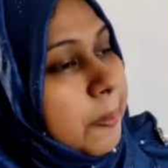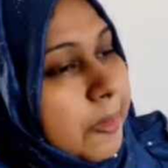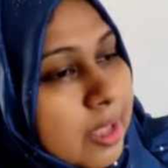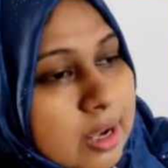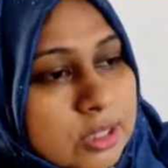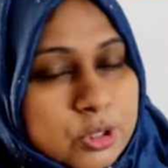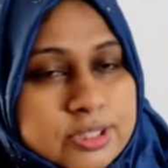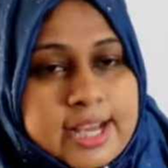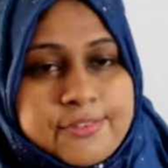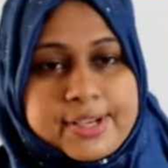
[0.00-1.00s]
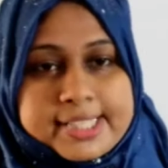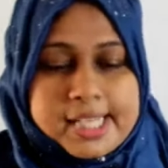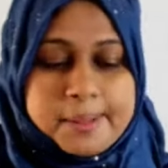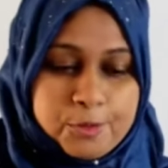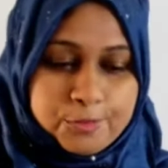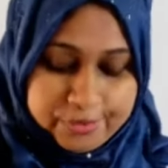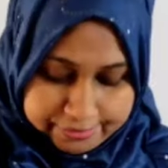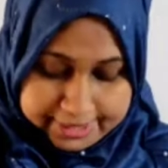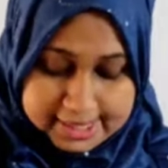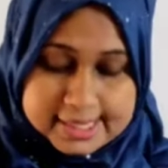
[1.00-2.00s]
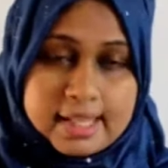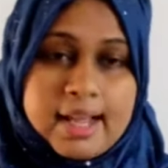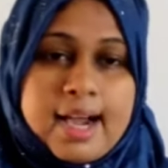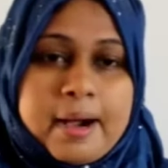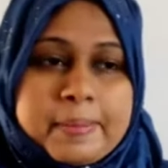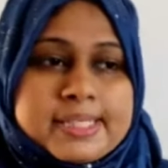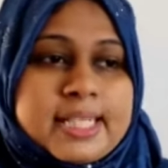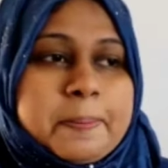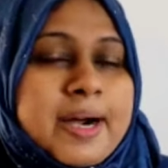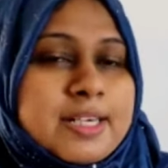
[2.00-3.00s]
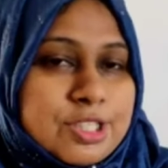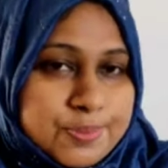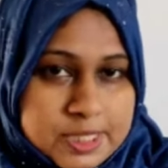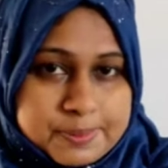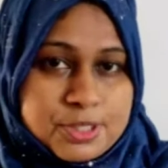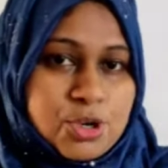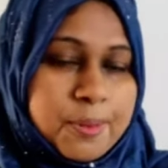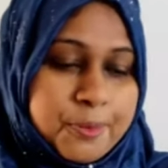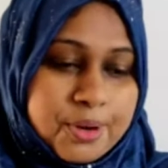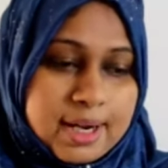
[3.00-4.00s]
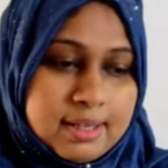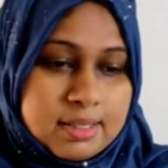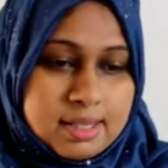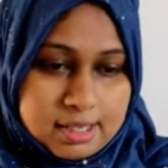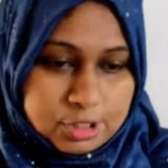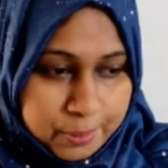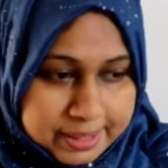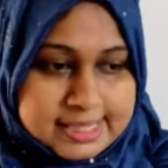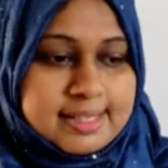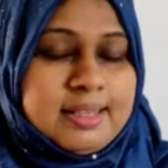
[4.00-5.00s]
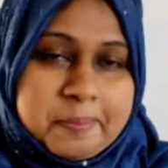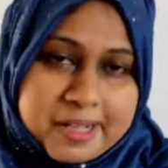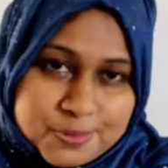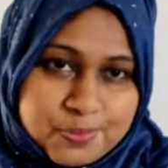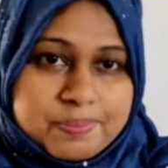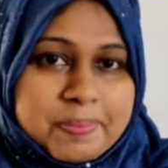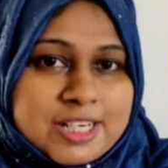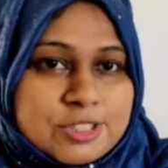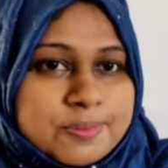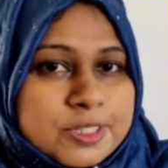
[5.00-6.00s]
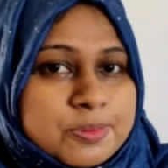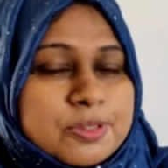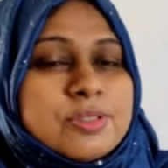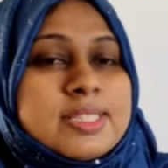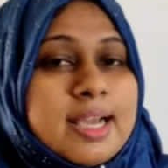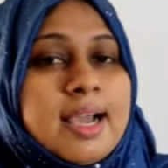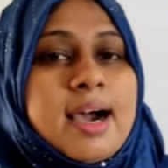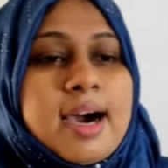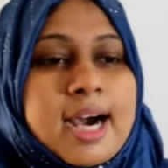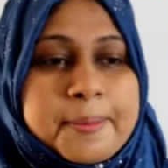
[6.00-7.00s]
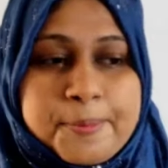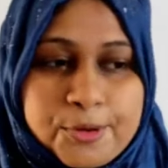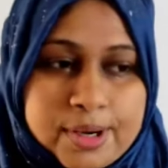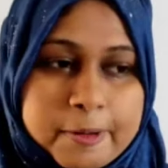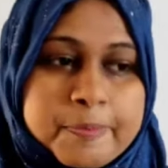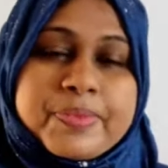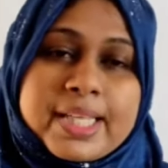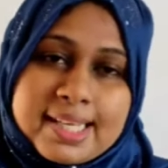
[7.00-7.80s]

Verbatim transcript: তো সাফিক্স এবং প্রিফিক্স আমরা জানি পার্টস অফ স্পিচ কয় প্রকার সবাই জানি পার্টস অফ স্পিচ হচ্ছে আট প্রকার কি কি